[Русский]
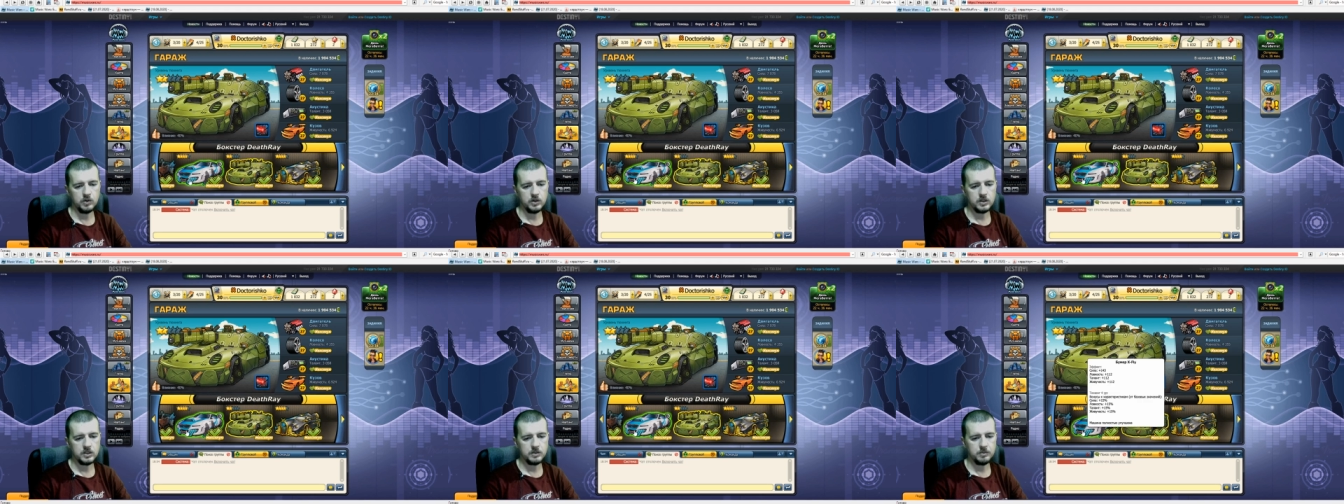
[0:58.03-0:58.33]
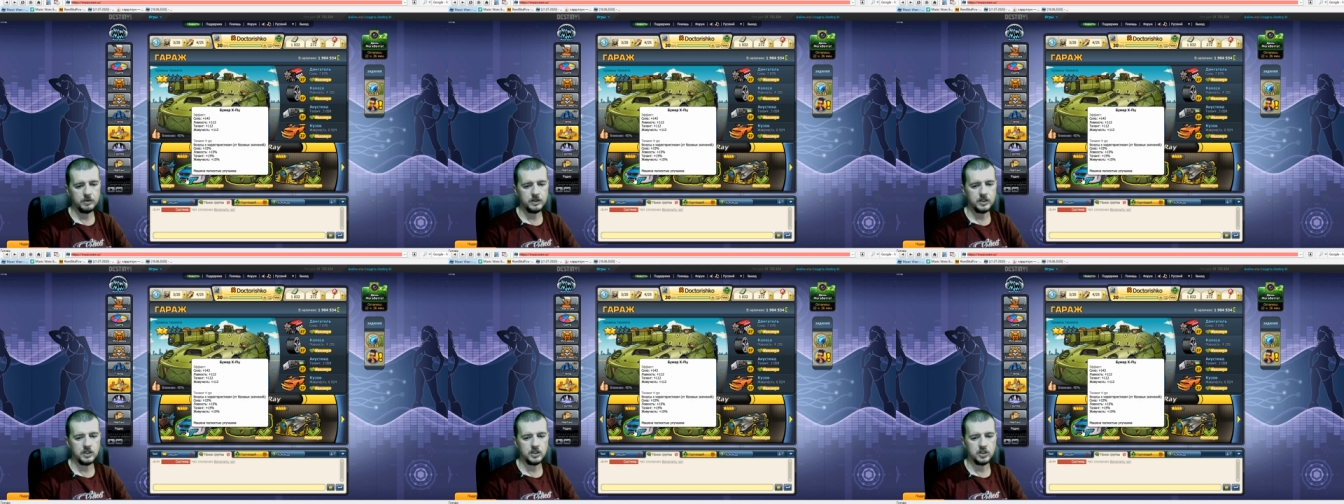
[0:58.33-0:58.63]

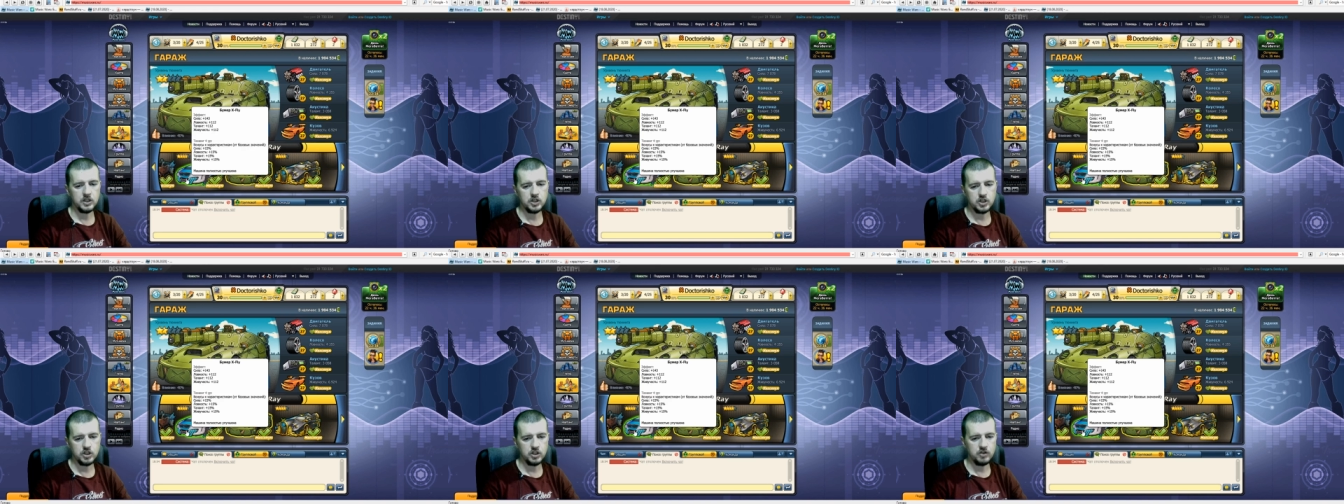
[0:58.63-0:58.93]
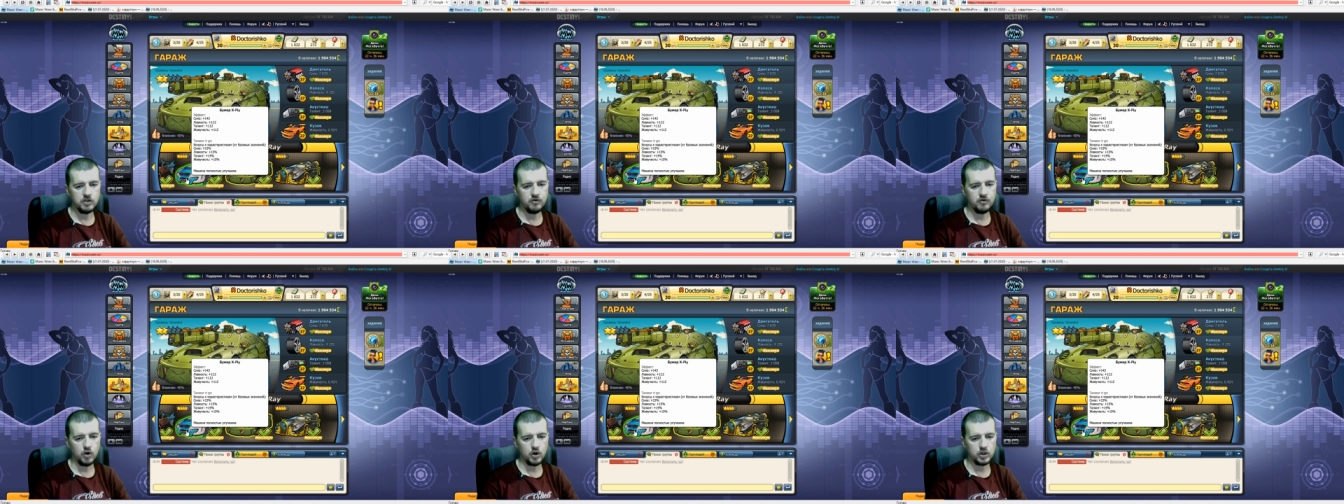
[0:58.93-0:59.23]
смотрите,
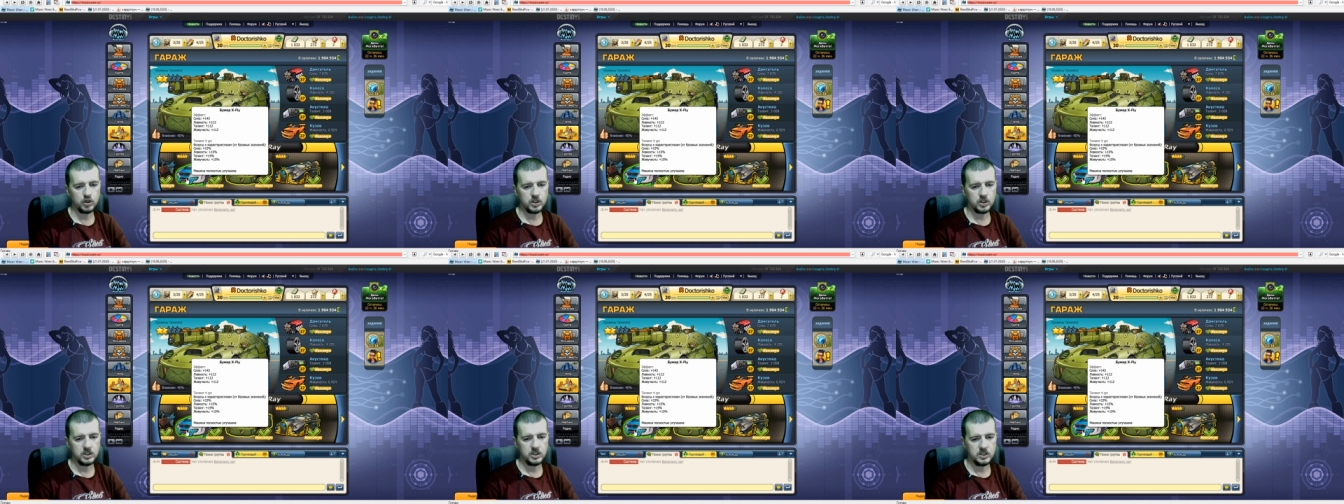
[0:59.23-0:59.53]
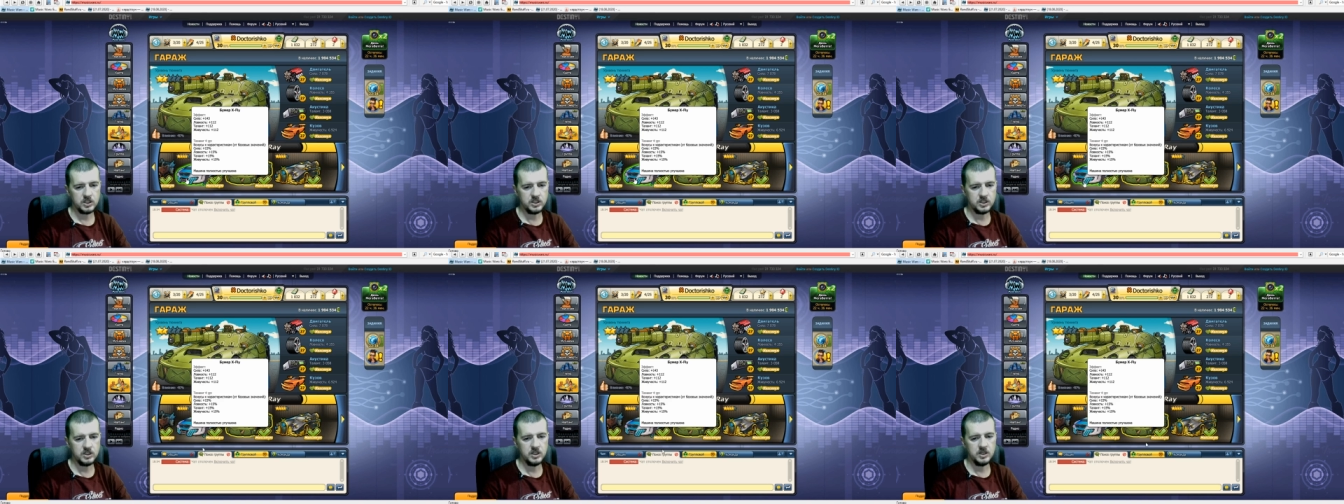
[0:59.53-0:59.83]
четвертый
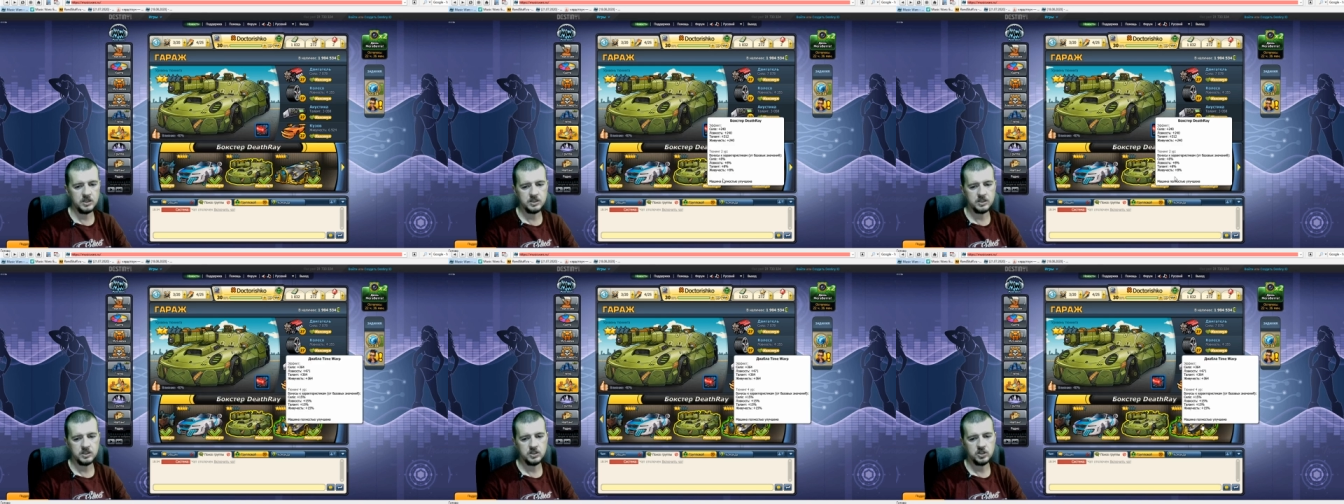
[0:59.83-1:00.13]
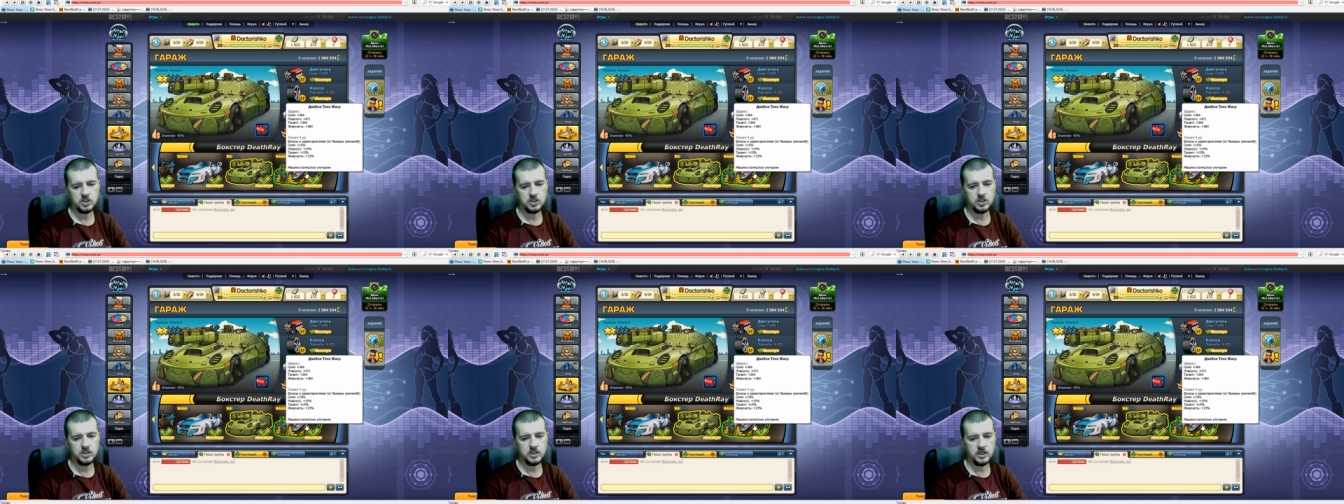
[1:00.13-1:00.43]
здесь,
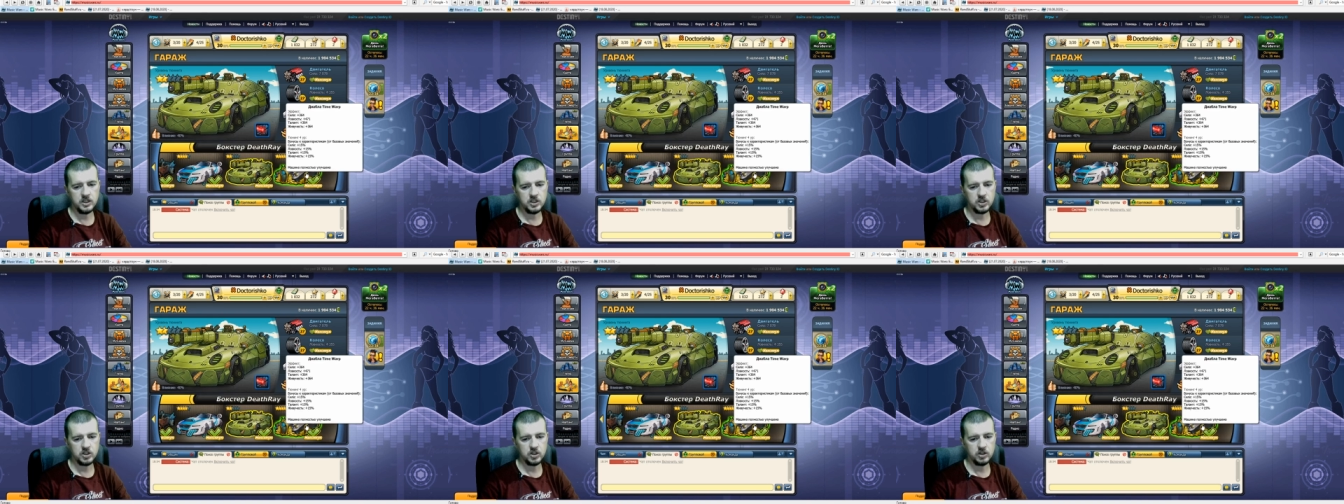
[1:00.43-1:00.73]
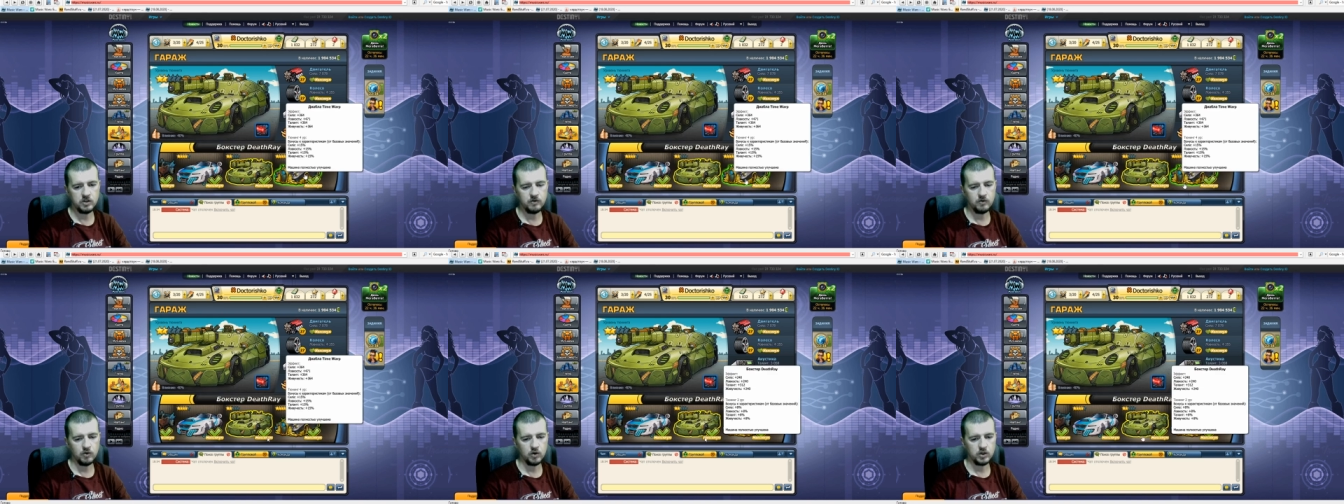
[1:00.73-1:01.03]
здесь
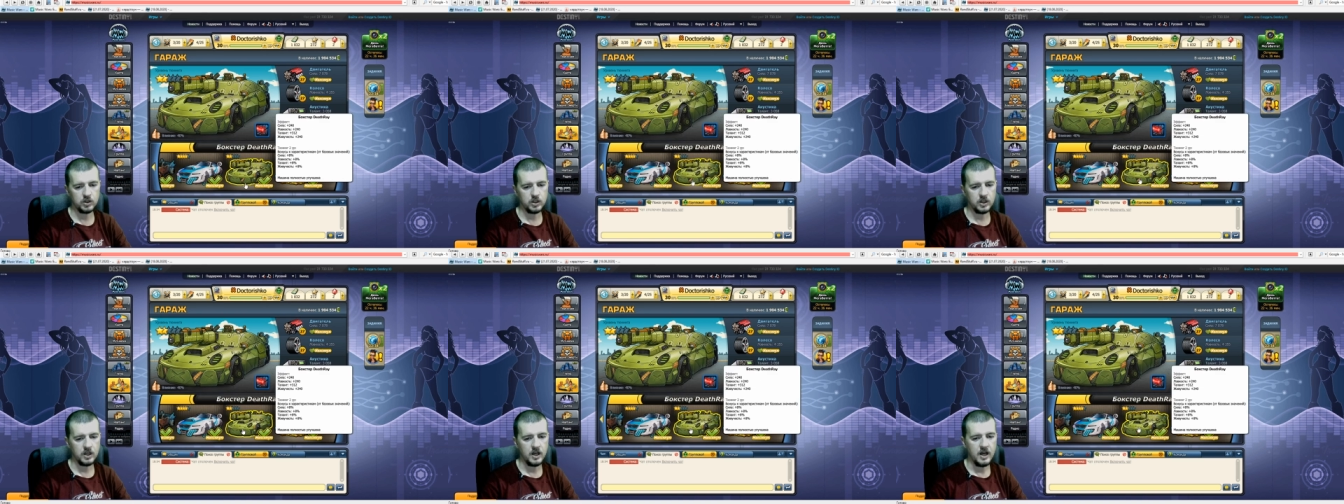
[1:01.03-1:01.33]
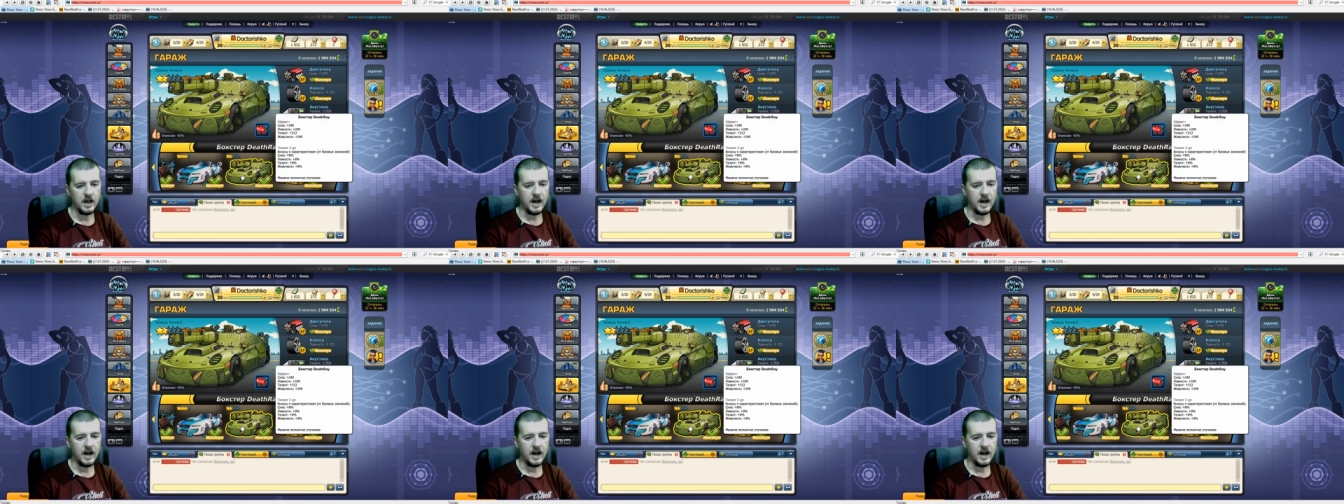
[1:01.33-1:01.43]
четвертый.